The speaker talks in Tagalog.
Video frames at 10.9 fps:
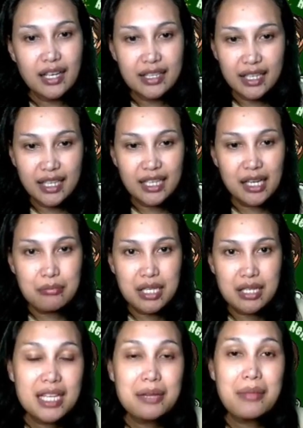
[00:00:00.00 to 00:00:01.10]
ayan
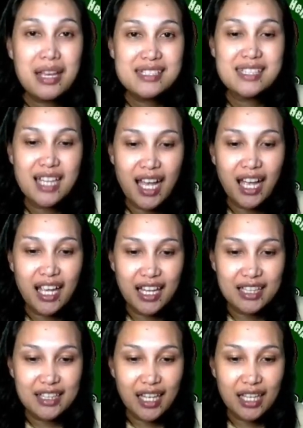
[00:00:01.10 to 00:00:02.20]
naka-minimize na
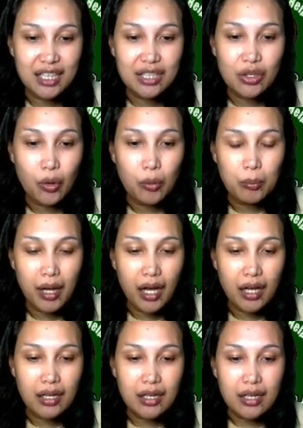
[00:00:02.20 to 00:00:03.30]
and then go
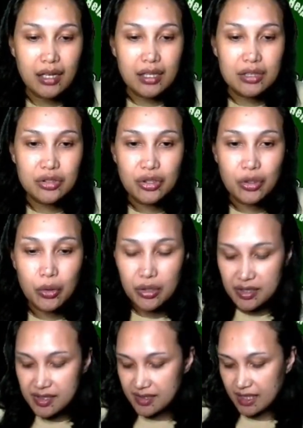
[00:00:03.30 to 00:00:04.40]
back to
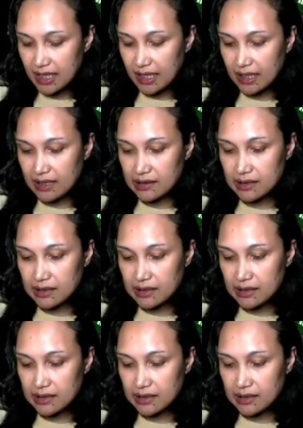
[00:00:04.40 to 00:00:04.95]
your screen